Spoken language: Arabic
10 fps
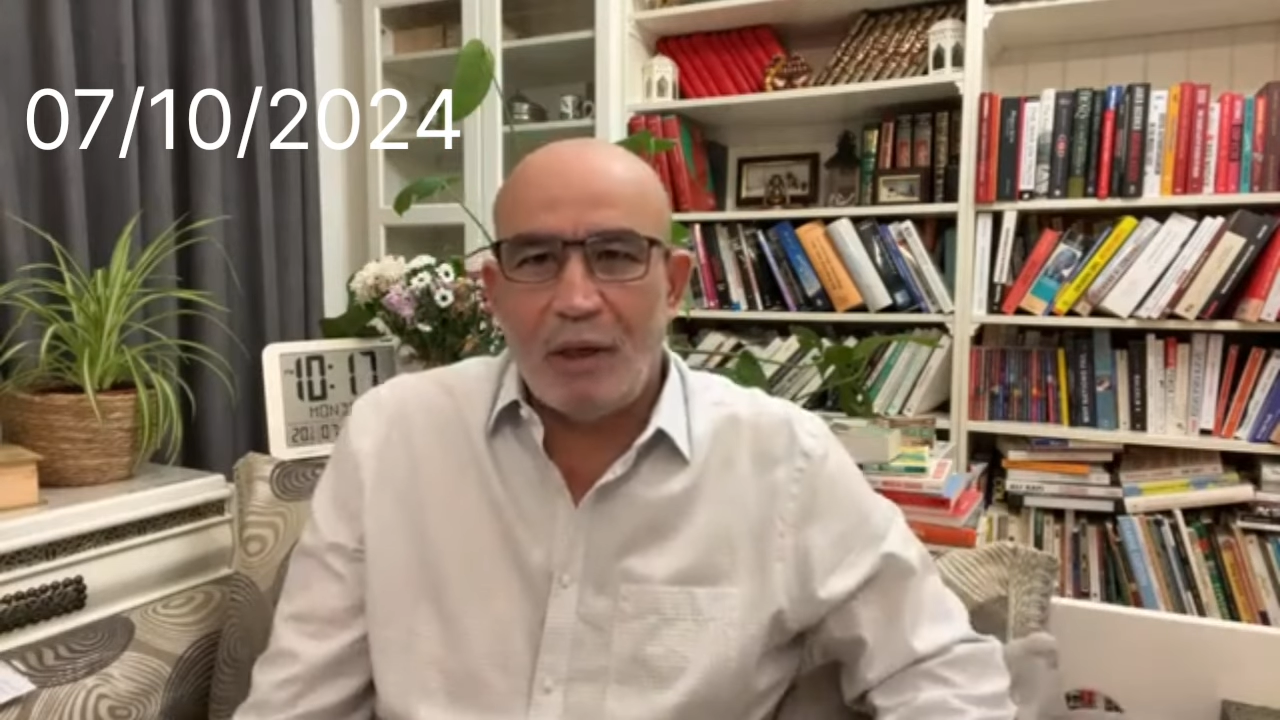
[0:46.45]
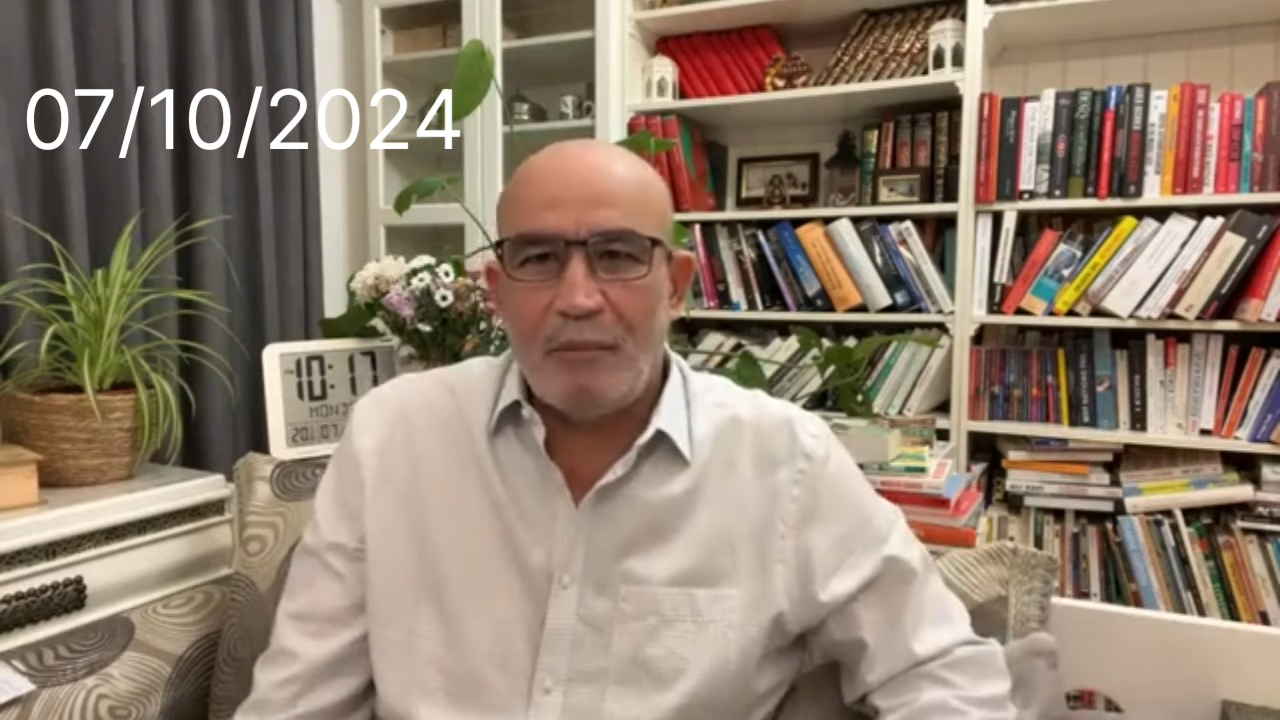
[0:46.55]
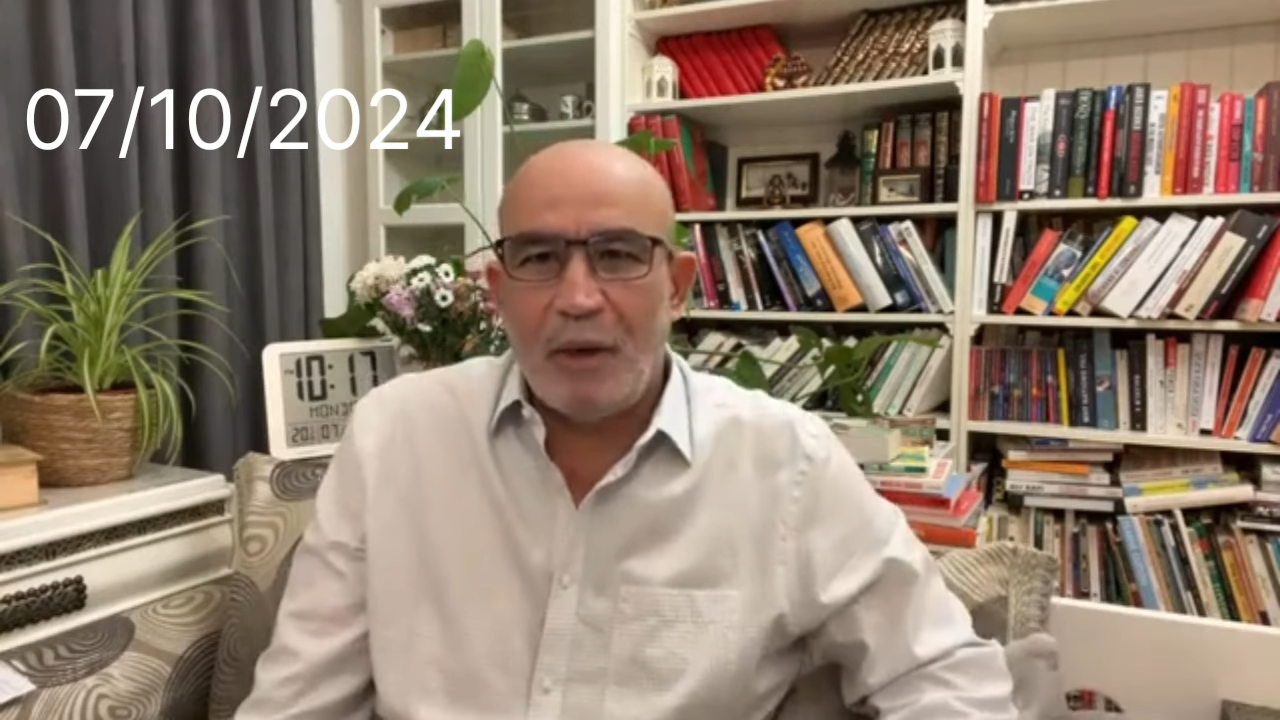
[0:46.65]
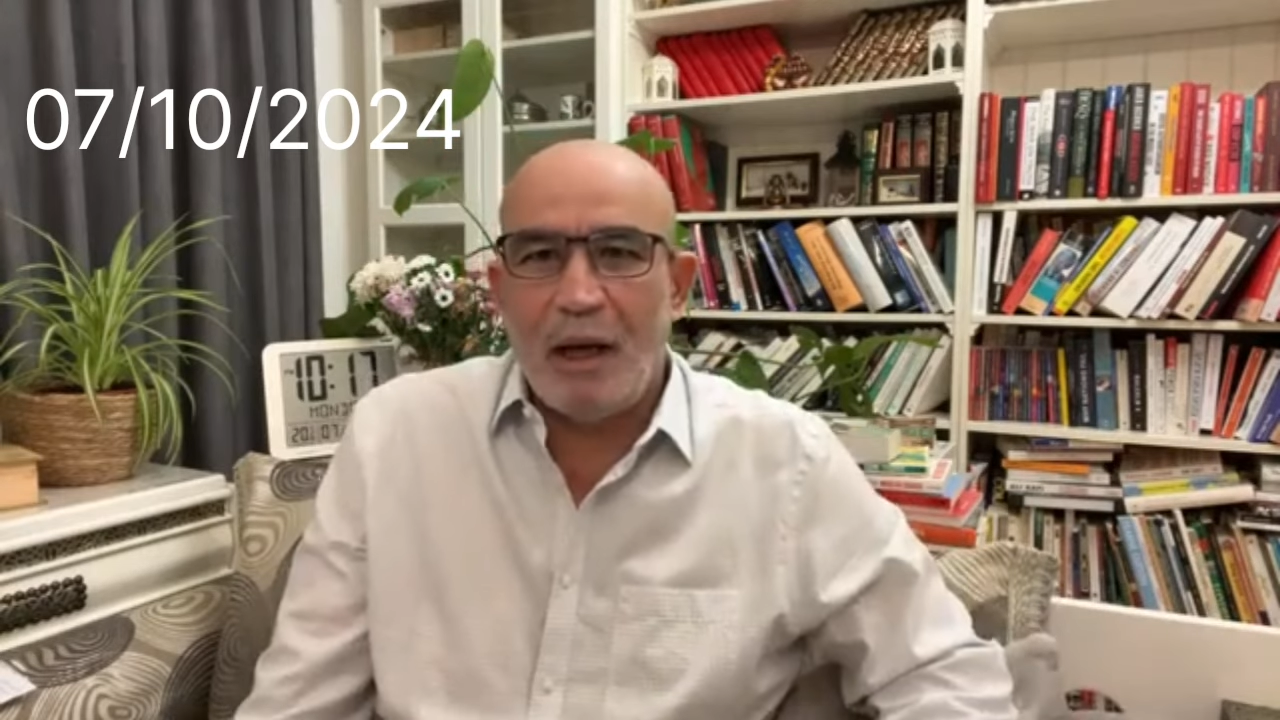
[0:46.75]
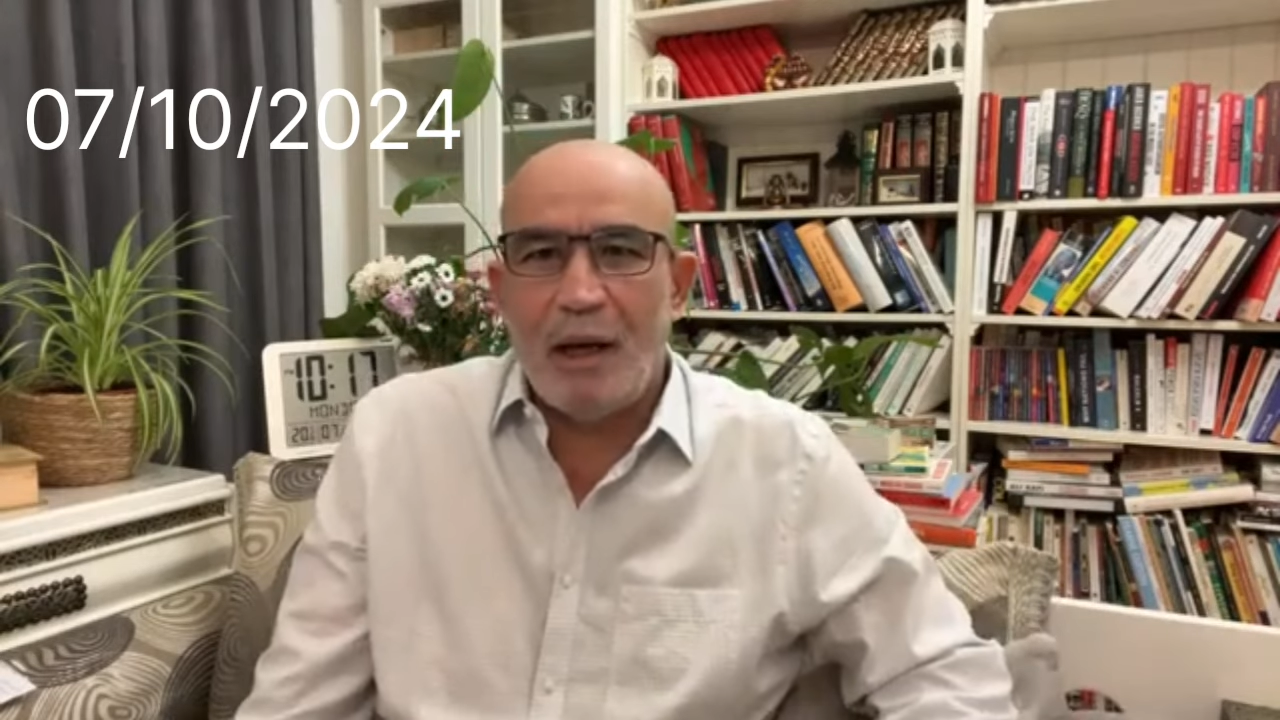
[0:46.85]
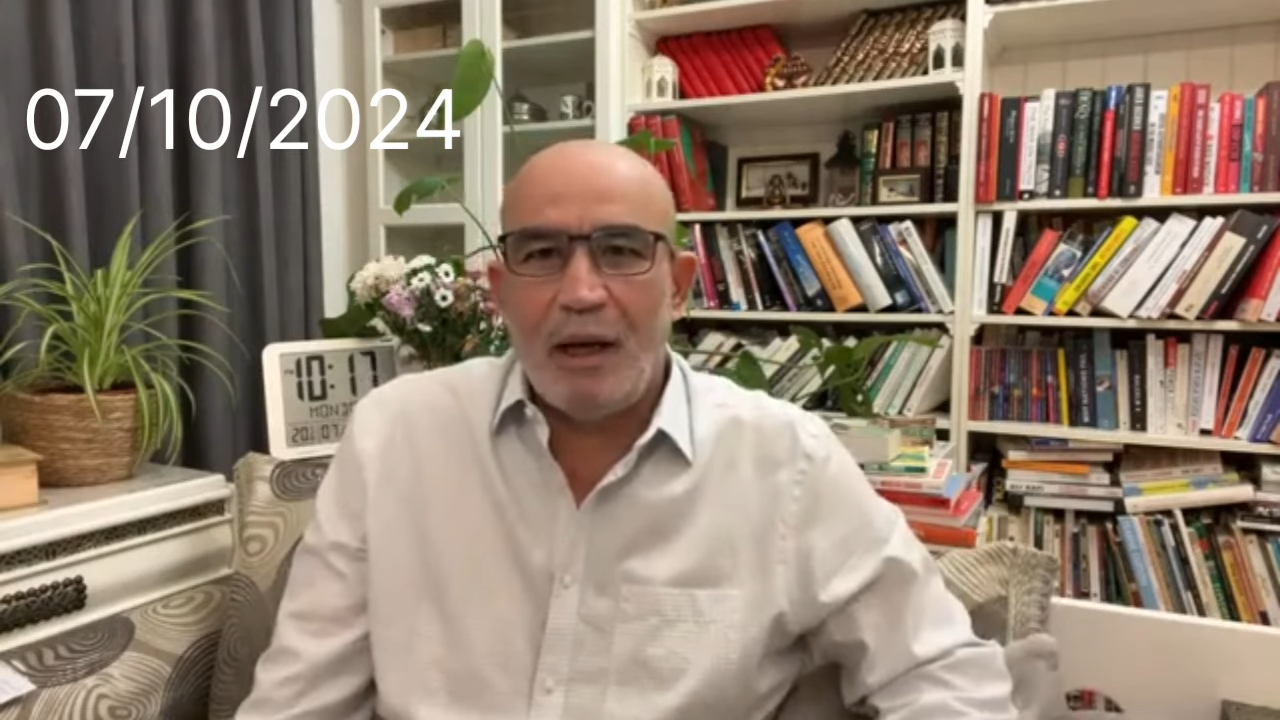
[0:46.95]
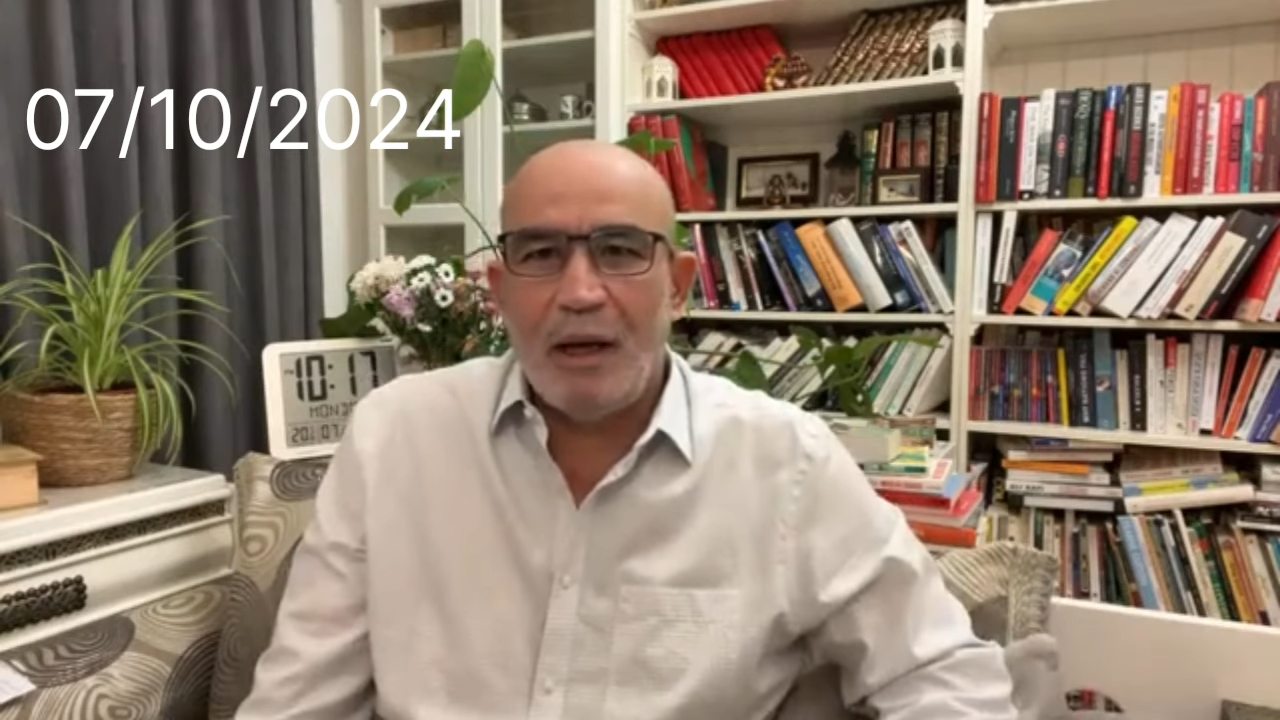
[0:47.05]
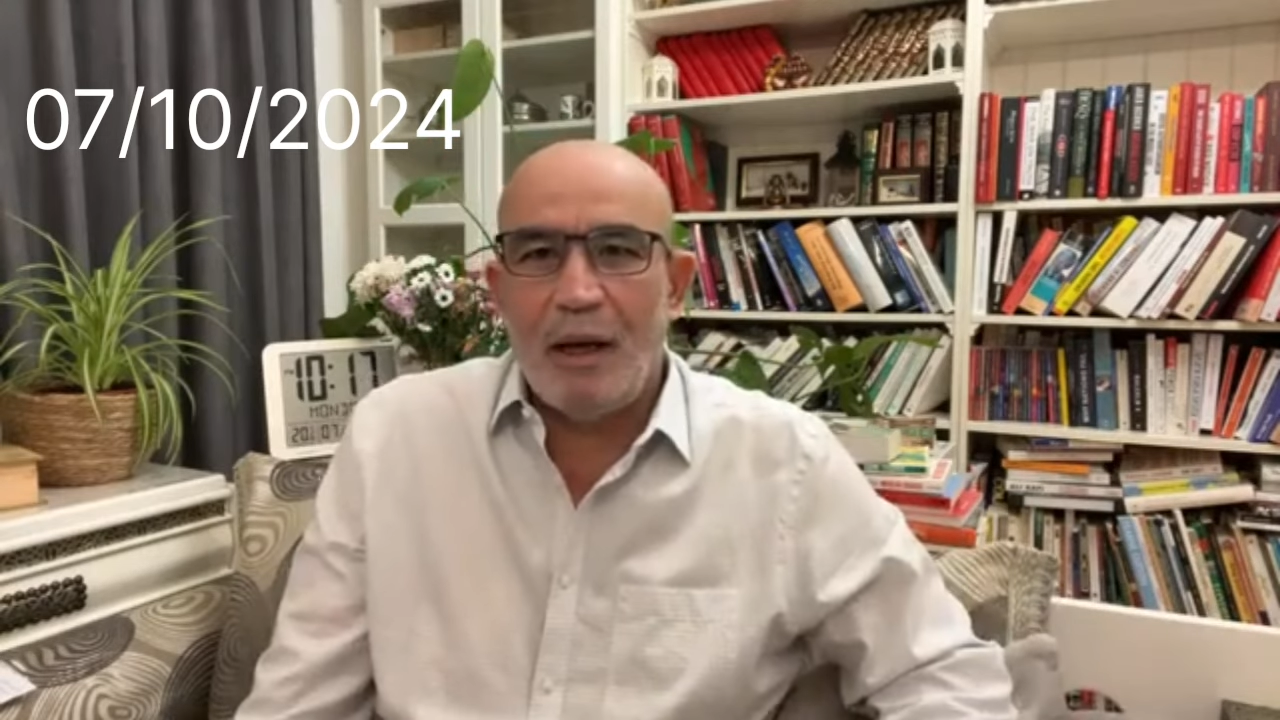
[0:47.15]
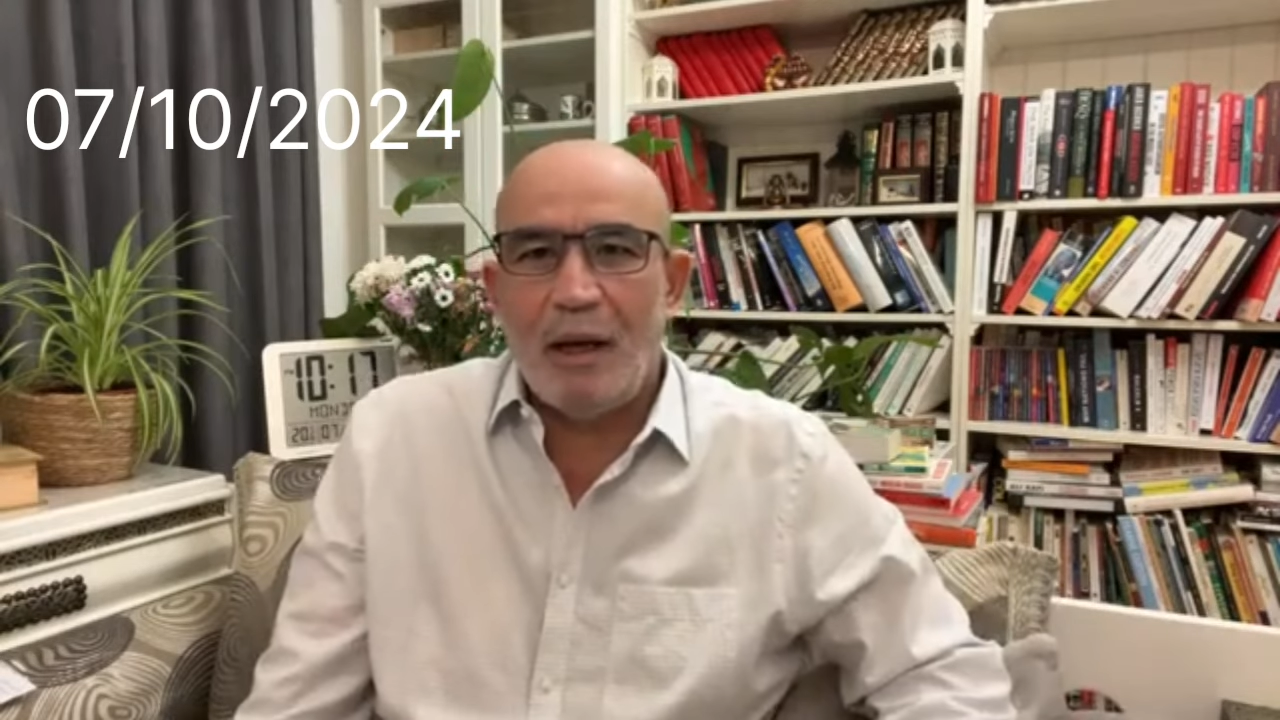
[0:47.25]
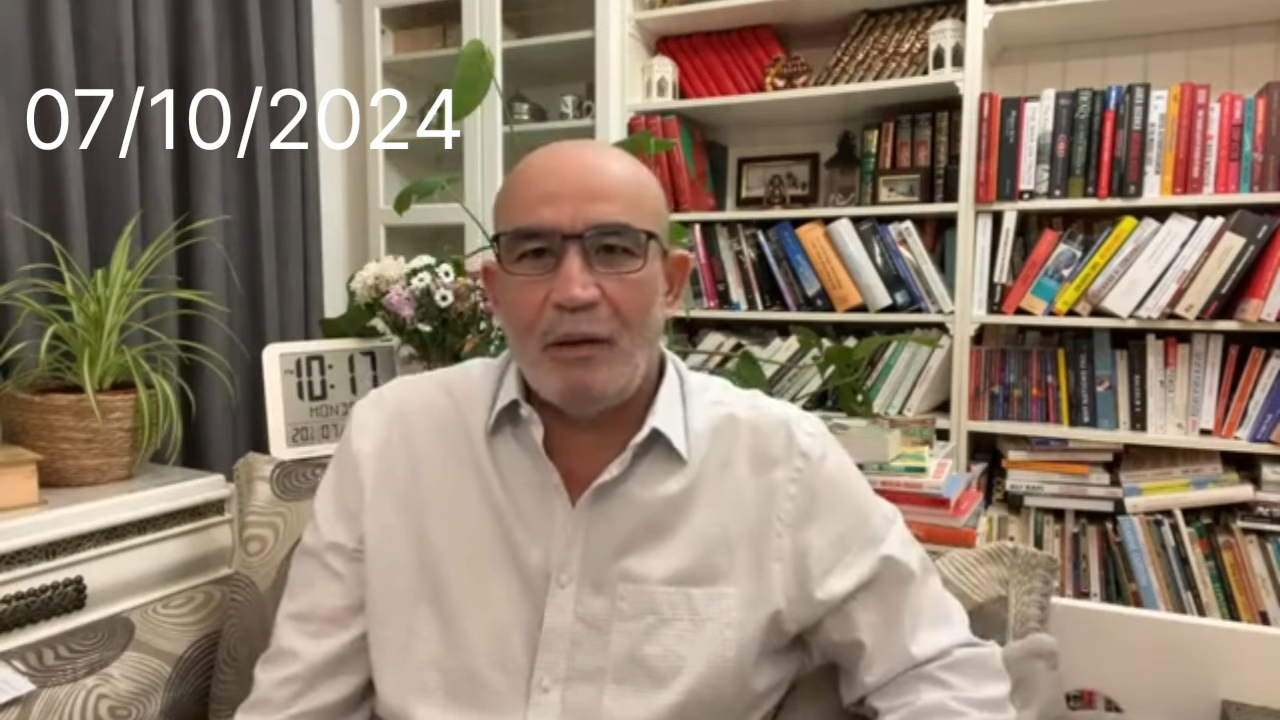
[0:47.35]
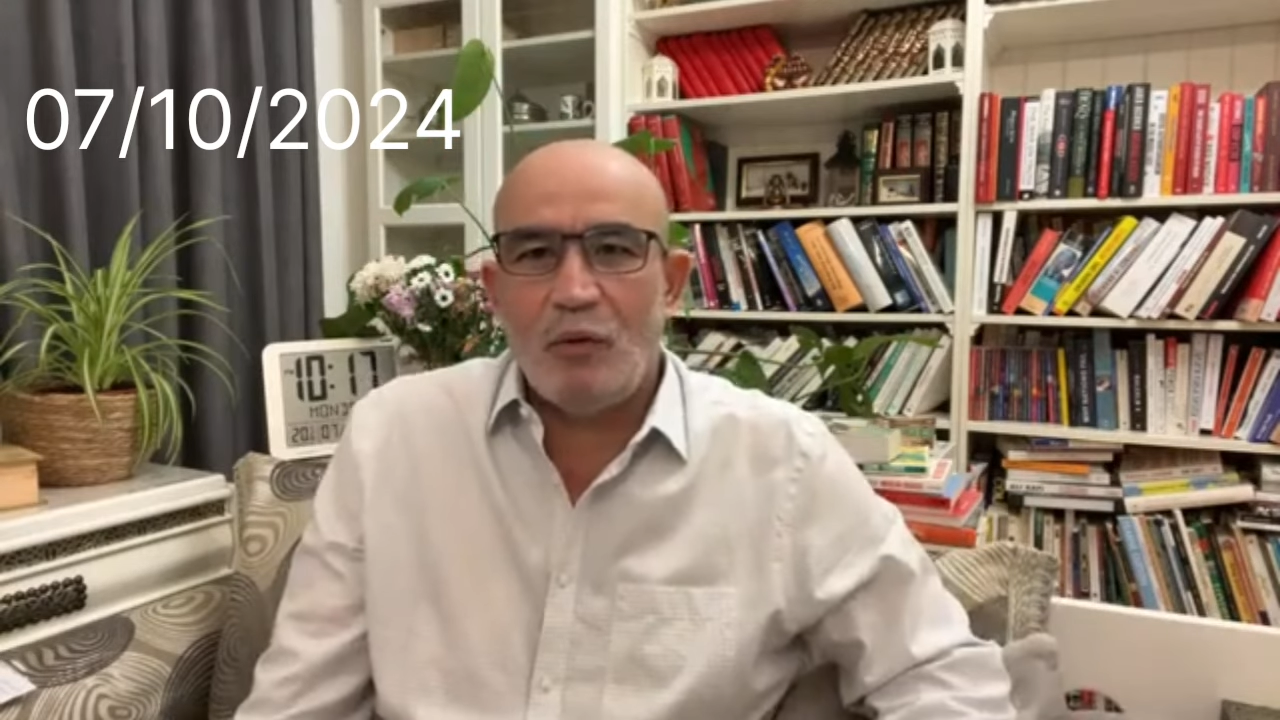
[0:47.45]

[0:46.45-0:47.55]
معها